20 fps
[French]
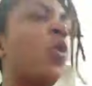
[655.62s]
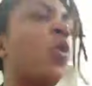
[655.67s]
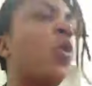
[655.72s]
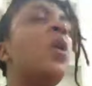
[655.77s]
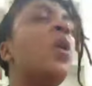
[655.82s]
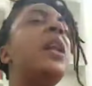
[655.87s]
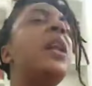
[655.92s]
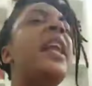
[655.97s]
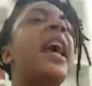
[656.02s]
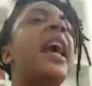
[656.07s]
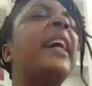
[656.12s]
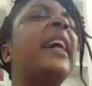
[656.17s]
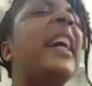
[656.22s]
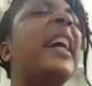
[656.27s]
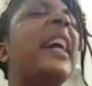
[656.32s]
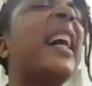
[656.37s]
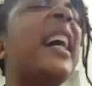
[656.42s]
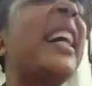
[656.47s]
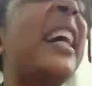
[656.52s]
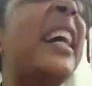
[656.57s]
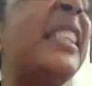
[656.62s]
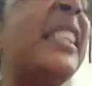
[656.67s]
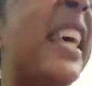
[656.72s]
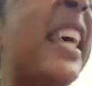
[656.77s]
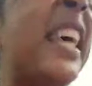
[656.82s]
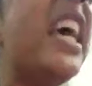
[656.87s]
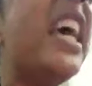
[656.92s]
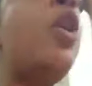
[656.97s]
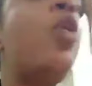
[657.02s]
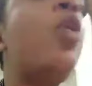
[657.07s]
les krakakaze,
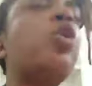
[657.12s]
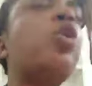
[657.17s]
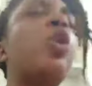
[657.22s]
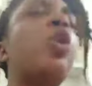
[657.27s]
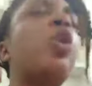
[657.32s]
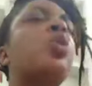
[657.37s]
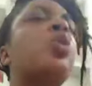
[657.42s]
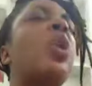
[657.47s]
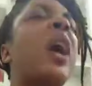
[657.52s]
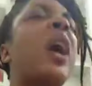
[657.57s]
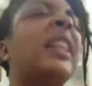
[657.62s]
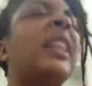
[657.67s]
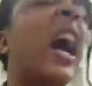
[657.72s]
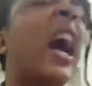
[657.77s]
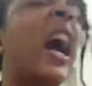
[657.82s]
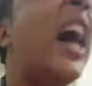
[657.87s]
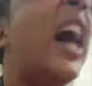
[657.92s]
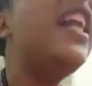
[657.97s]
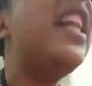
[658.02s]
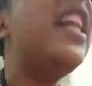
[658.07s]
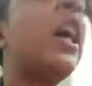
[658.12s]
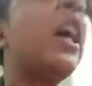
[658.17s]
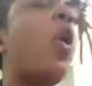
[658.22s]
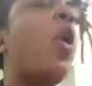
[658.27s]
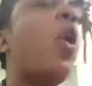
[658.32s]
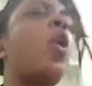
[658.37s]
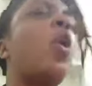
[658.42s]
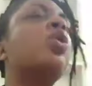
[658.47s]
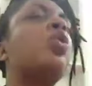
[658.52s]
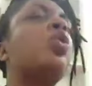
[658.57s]
les ozokata, les
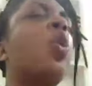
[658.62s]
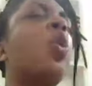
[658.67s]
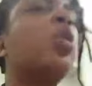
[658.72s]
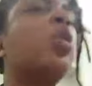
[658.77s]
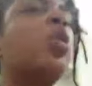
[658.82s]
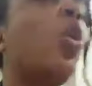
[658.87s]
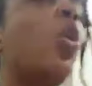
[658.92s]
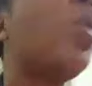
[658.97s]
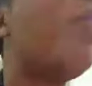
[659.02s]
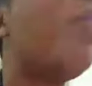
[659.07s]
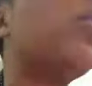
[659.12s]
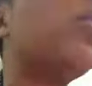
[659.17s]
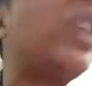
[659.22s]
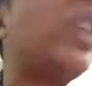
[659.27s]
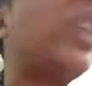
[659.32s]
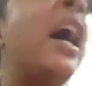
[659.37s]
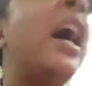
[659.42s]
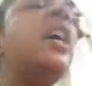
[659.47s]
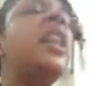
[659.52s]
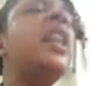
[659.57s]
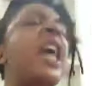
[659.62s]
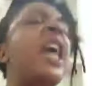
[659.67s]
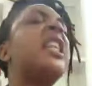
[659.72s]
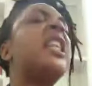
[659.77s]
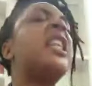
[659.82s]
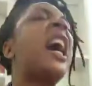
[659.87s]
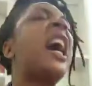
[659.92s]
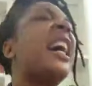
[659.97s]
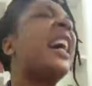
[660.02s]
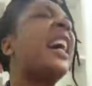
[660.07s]
kokozokotorobosha, les
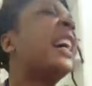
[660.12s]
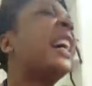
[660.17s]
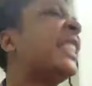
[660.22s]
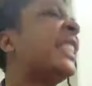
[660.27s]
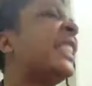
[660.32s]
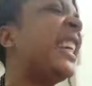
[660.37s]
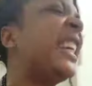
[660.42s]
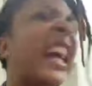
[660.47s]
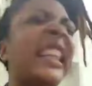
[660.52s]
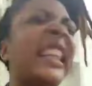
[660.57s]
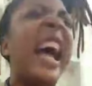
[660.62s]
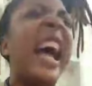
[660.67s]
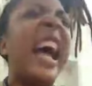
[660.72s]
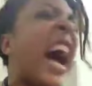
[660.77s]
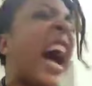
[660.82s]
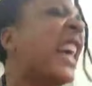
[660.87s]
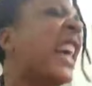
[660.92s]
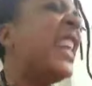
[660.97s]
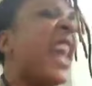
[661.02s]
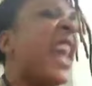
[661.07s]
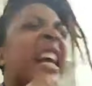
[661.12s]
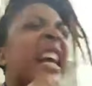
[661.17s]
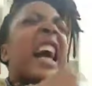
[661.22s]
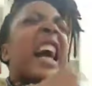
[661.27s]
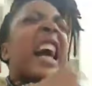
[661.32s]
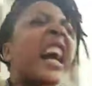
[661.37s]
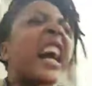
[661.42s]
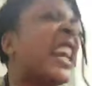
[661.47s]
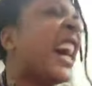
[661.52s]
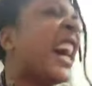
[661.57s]
rakakazi les
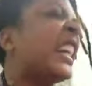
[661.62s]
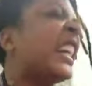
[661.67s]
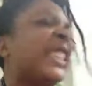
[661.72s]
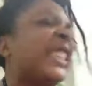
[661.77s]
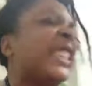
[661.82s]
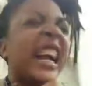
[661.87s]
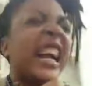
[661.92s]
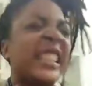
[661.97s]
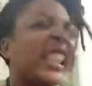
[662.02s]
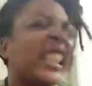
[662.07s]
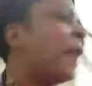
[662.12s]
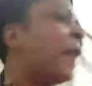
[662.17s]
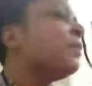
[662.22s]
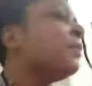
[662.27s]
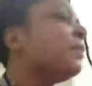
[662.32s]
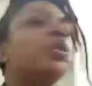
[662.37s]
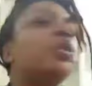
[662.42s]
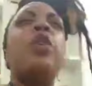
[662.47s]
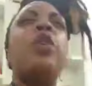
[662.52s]
kakarakasakata. Je vous